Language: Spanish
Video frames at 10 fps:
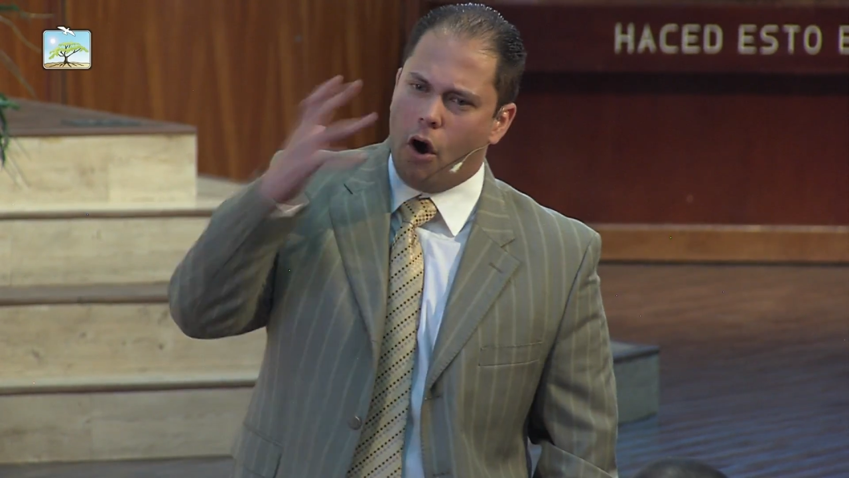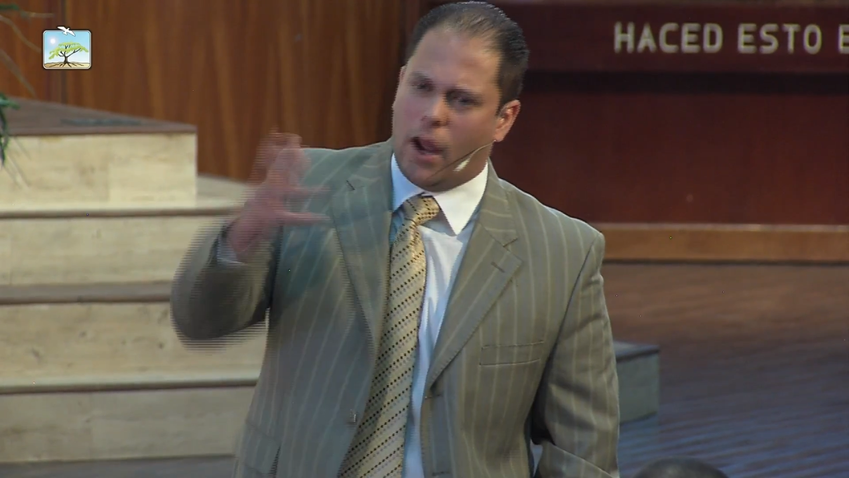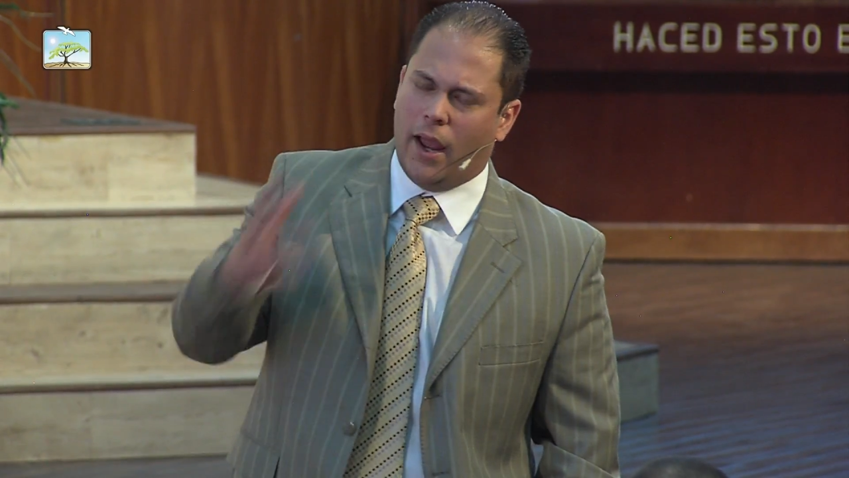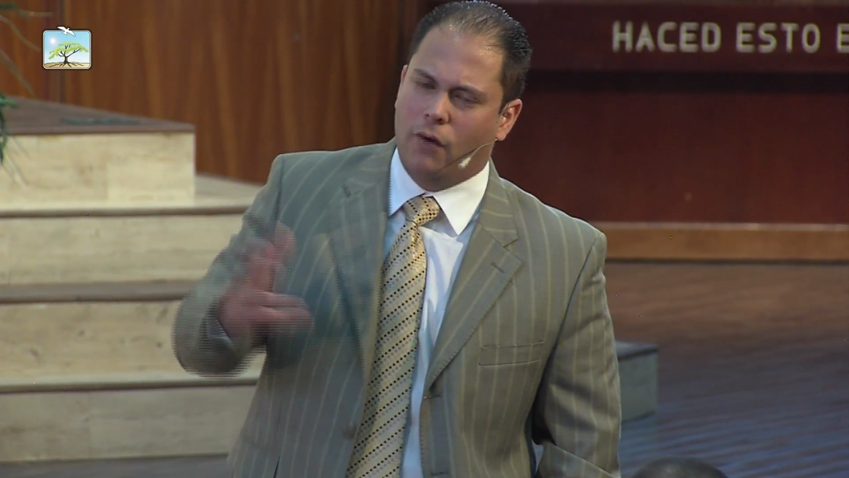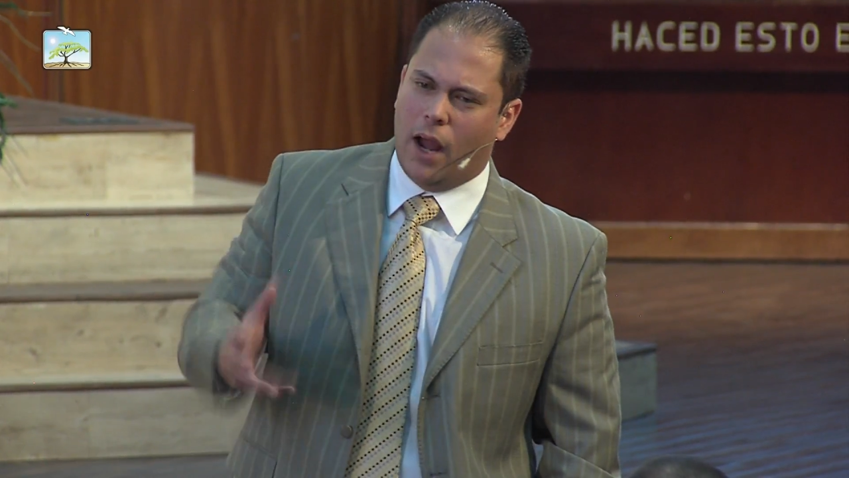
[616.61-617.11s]

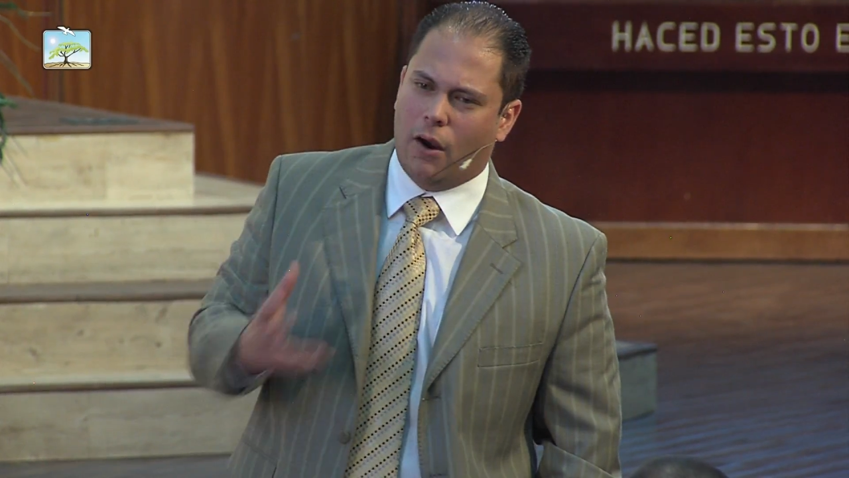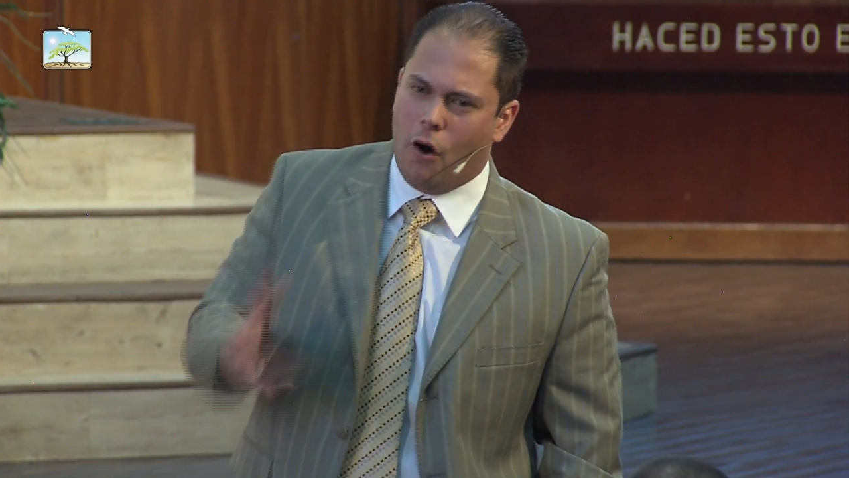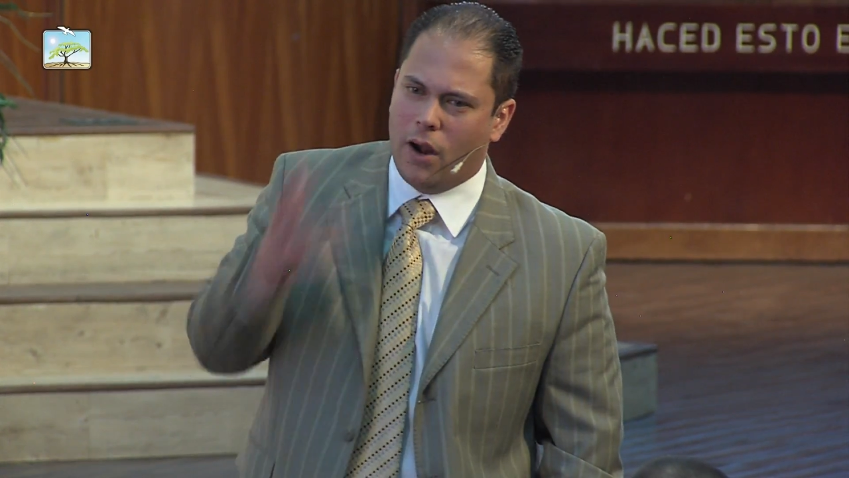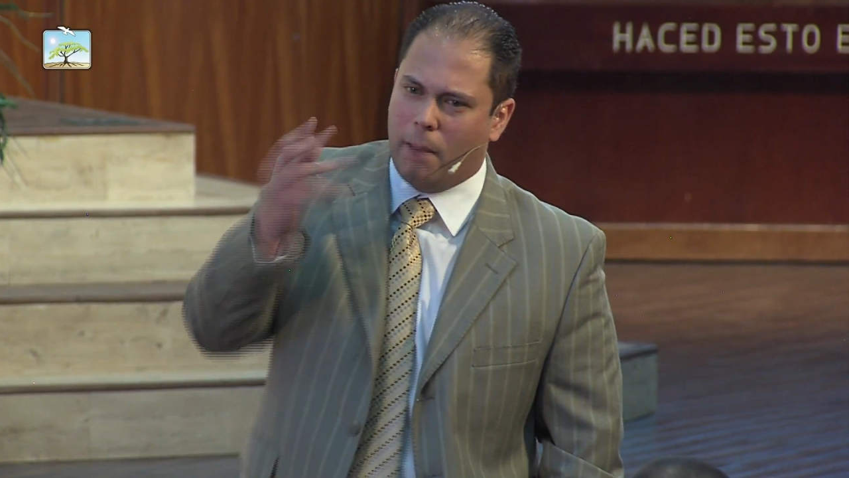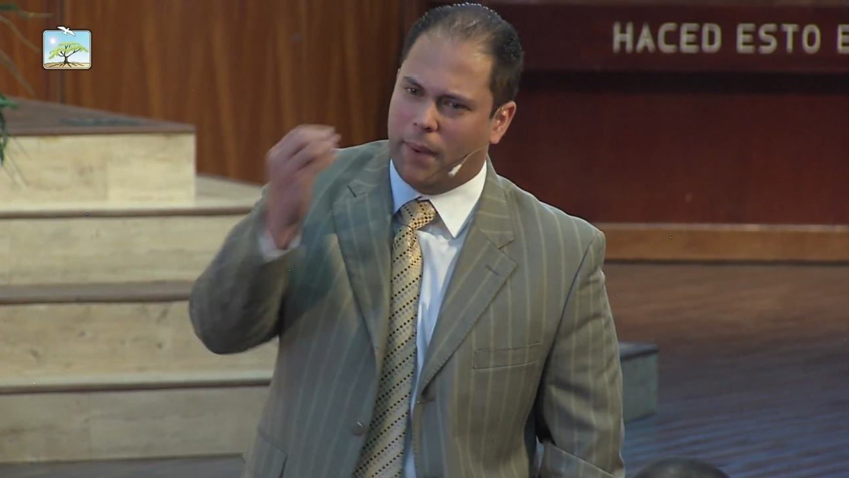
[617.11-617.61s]
horas en una
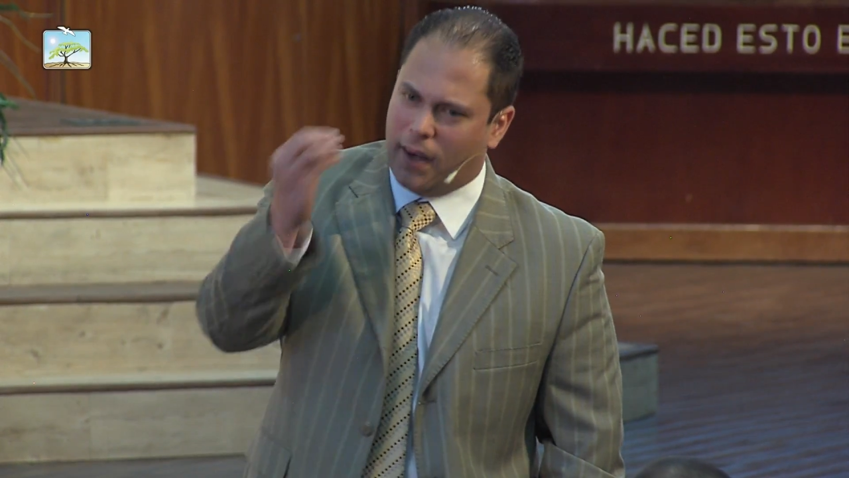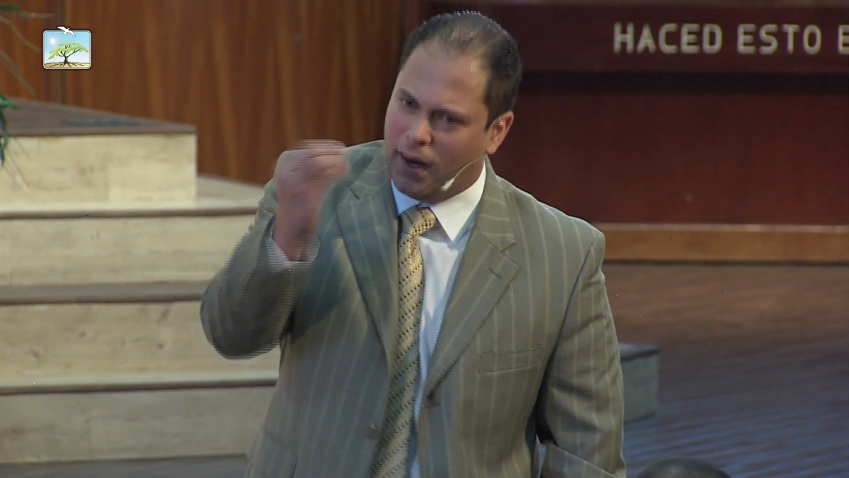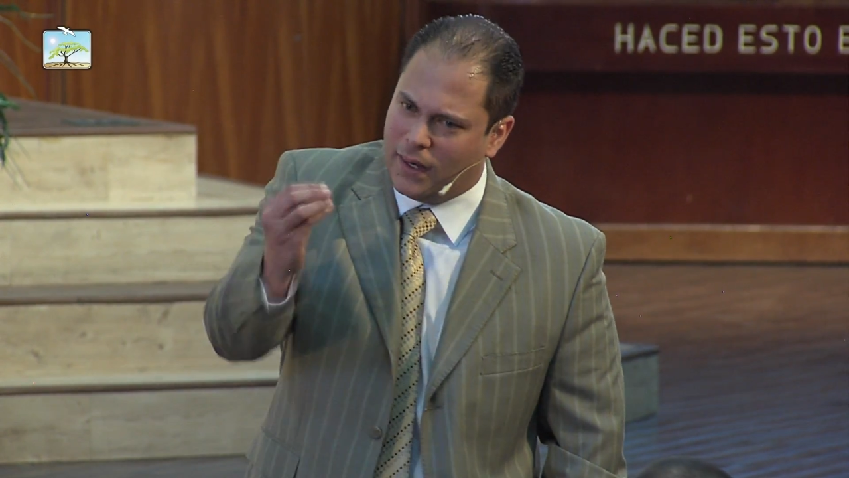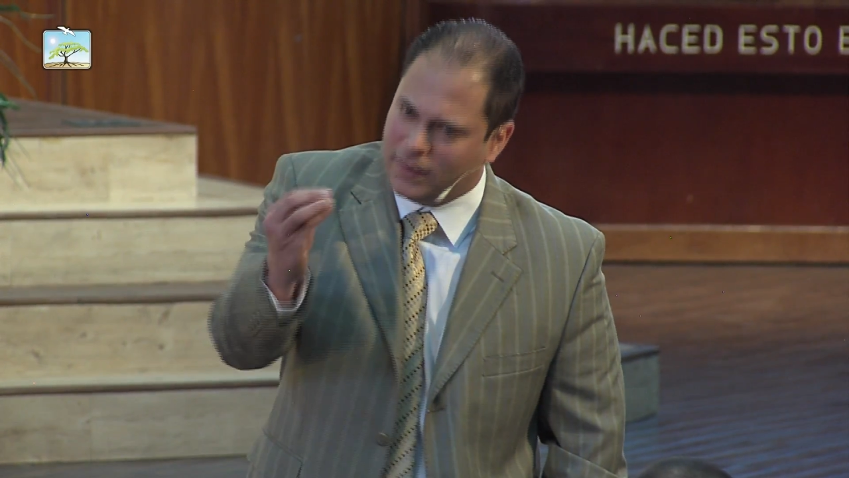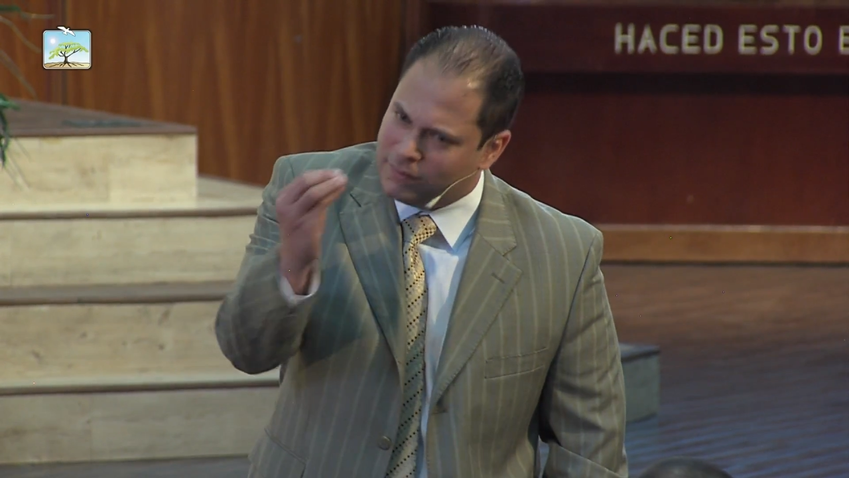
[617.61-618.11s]
cola
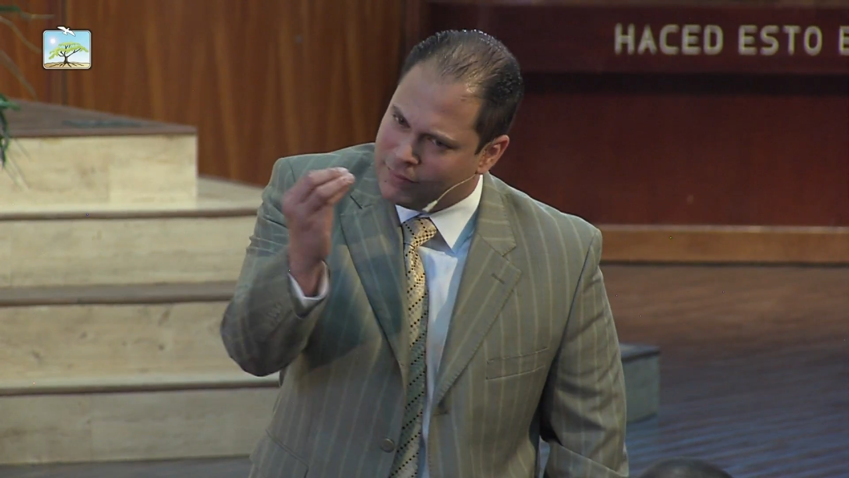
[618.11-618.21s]
para